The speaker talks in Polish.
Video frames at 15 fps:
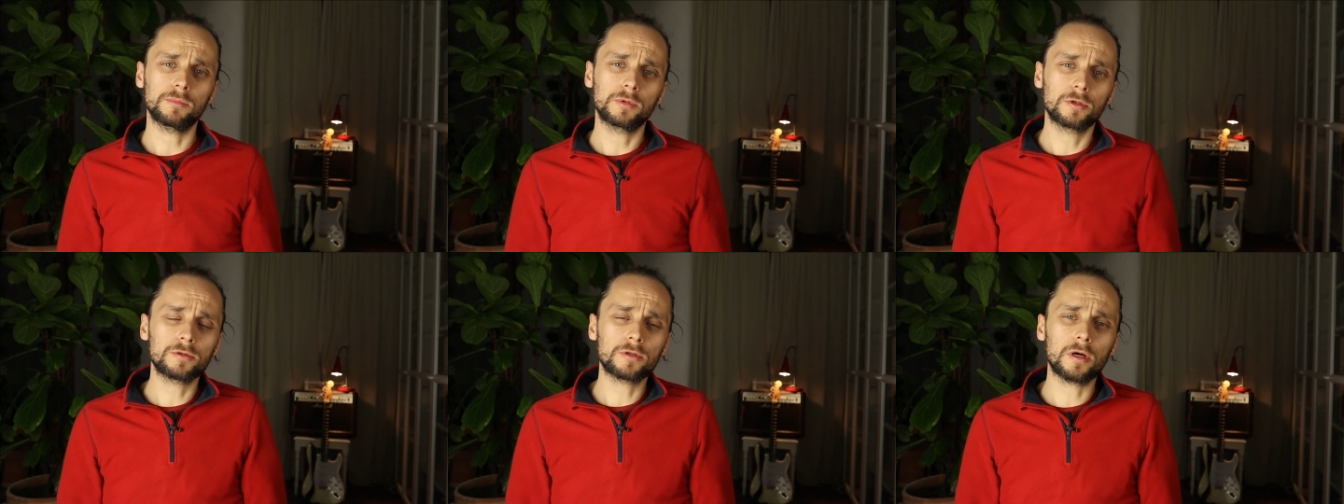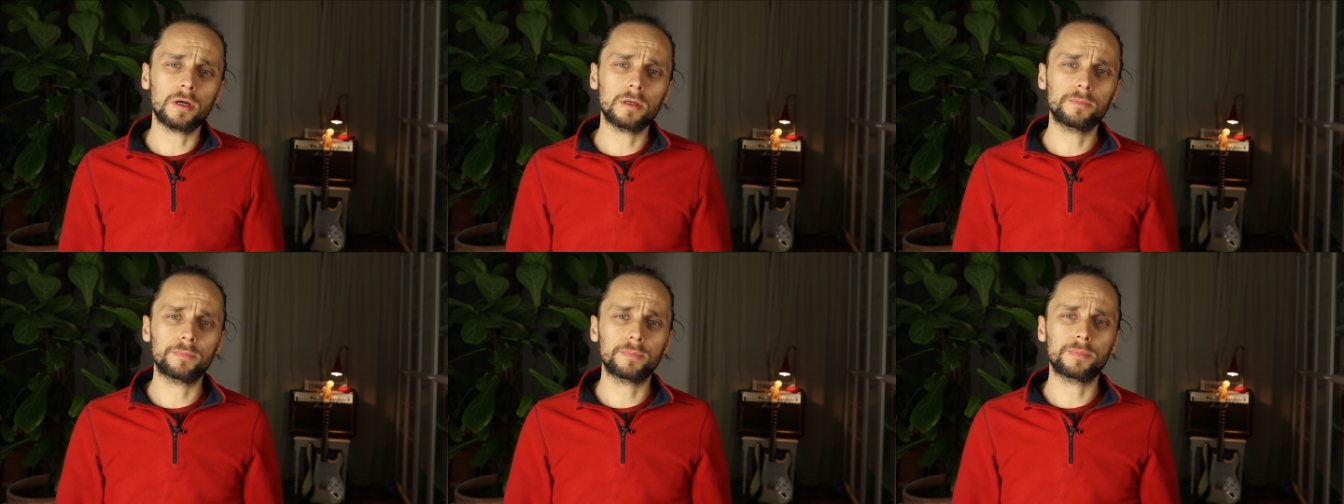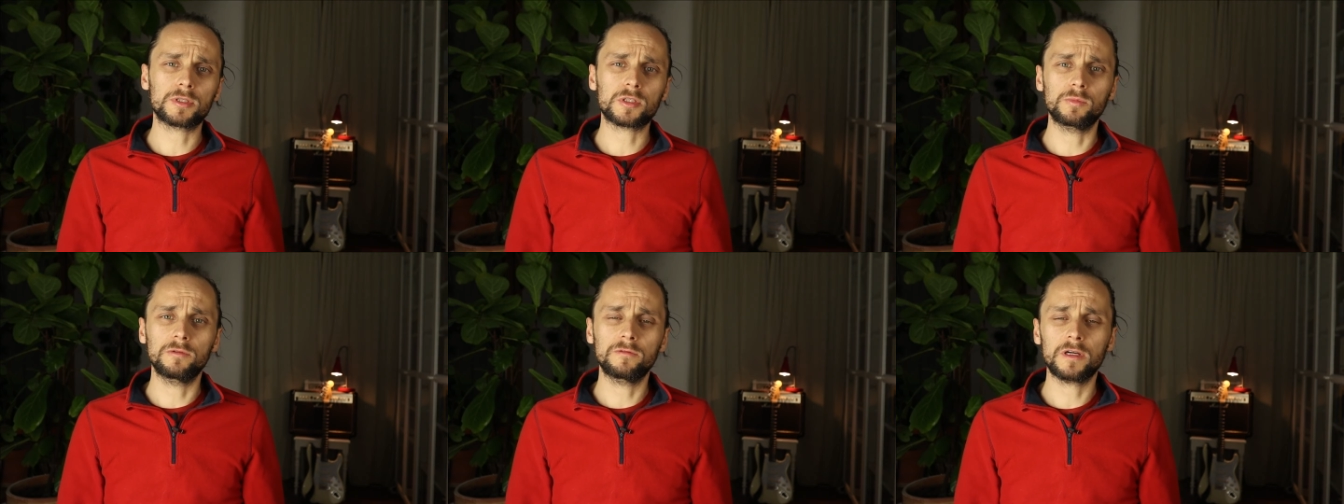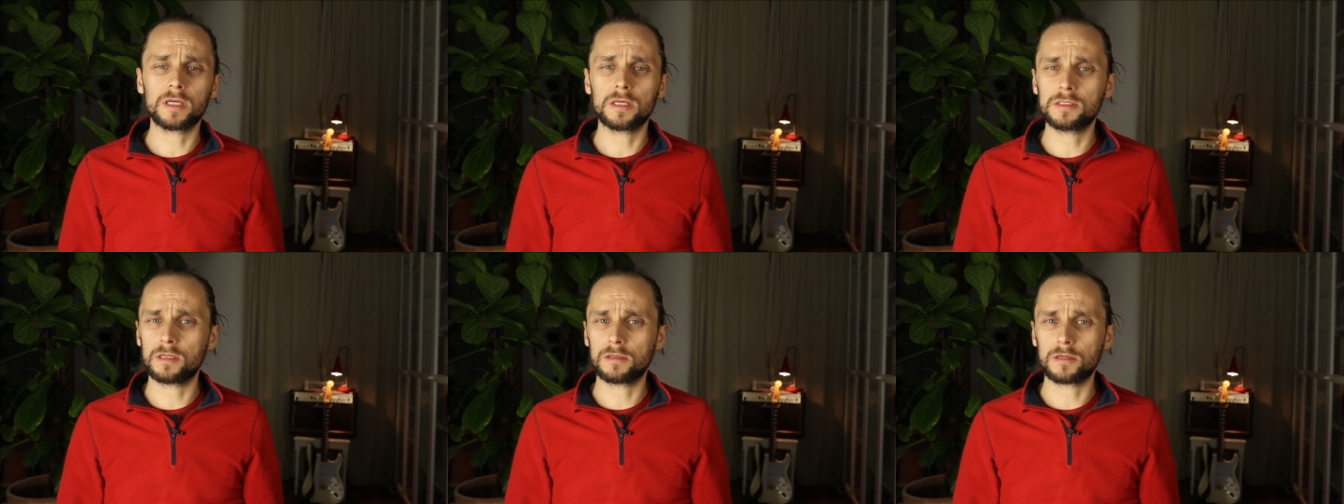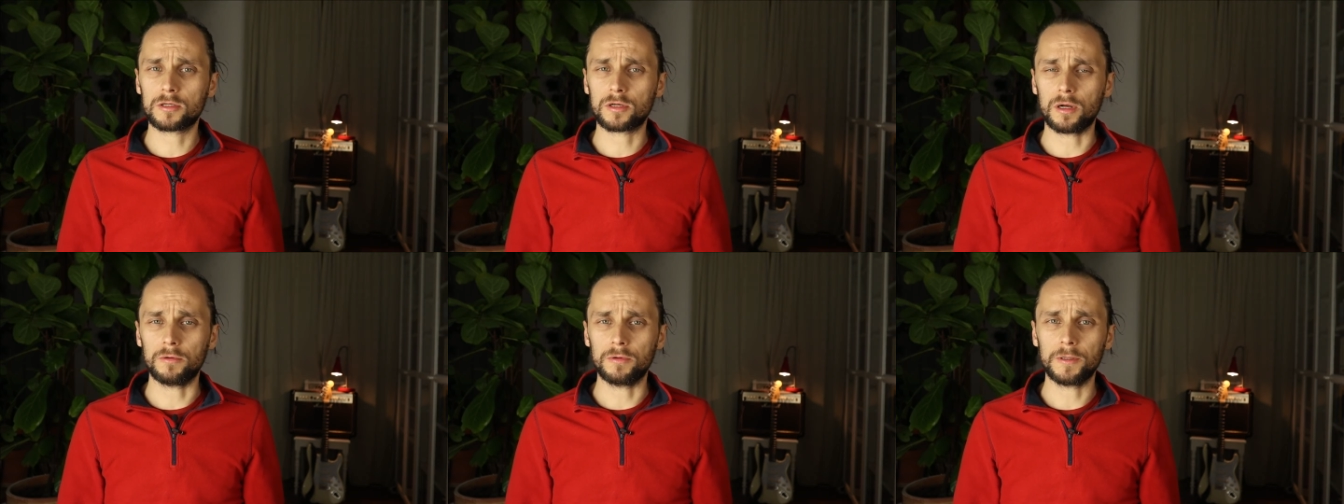krótko podsumowuję historię
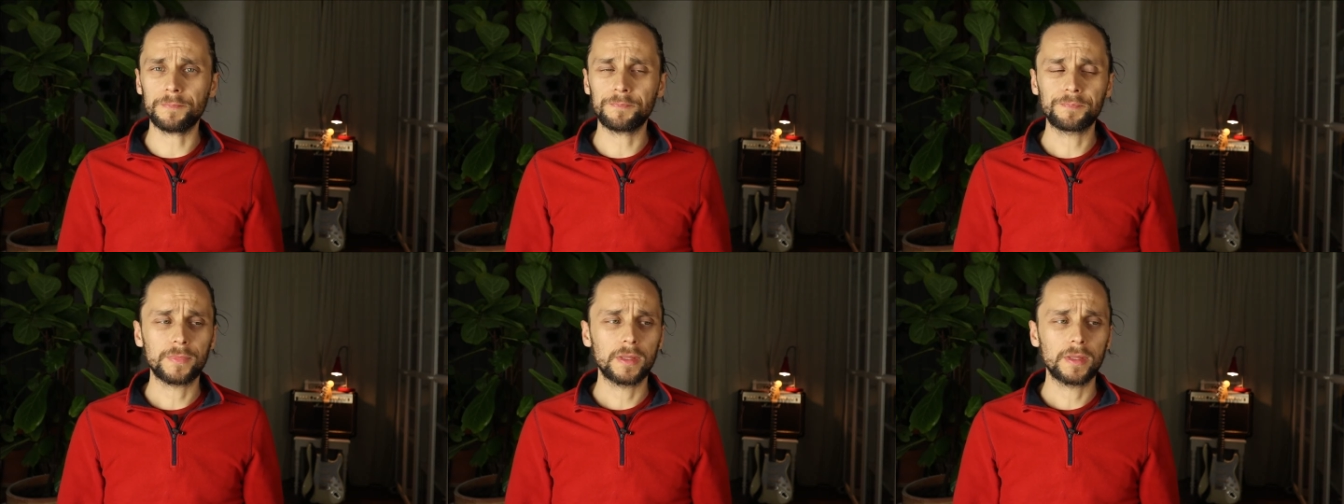szkoły